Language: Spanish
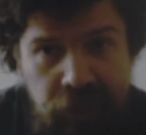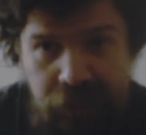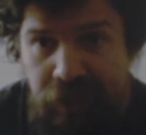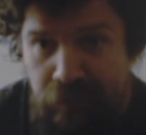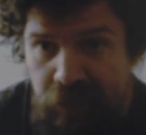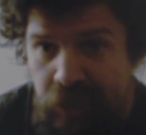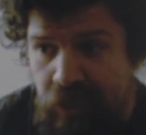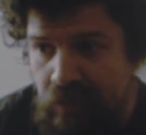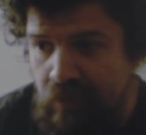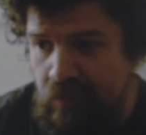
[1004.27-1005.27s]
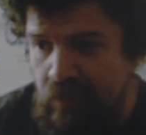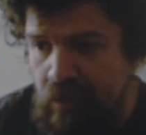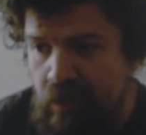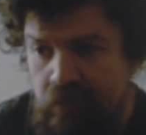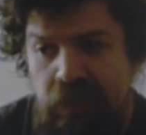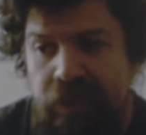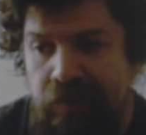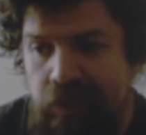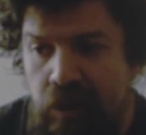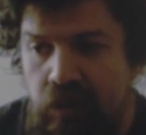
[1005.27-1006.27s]
La NES Mini está
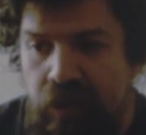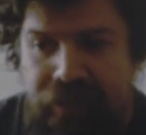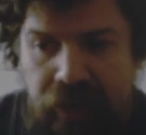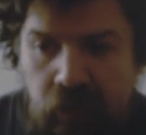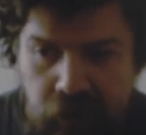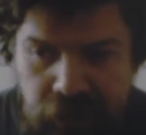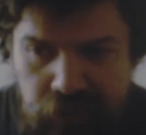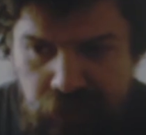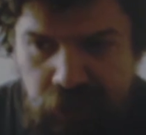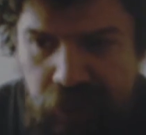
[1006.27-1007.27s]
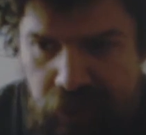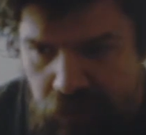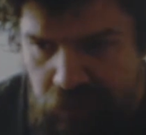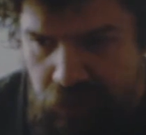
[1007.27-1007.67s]
basada en el catálogo de NES. Y en el catálogo de